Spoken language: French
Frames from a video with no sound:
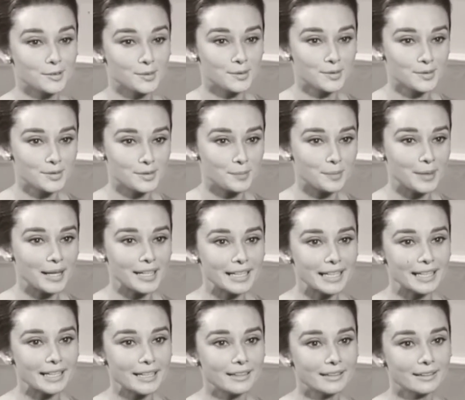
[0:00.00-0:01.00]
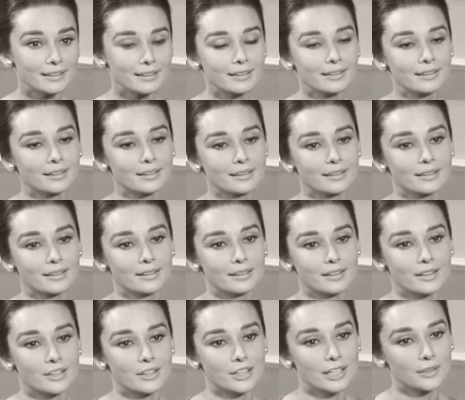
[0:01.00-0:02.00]
Et je ne suis pas nommé
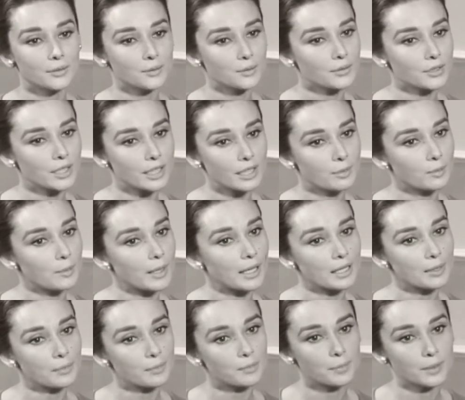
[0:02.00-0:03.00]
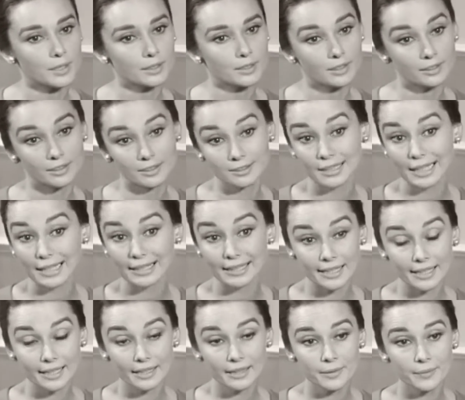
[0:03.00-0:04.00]
cette année pour euh, la bonne raison
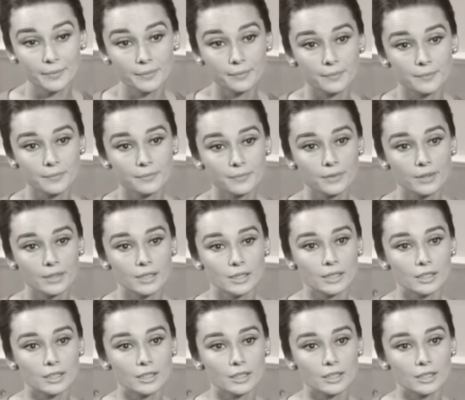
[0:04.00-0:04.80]
que je suis morte en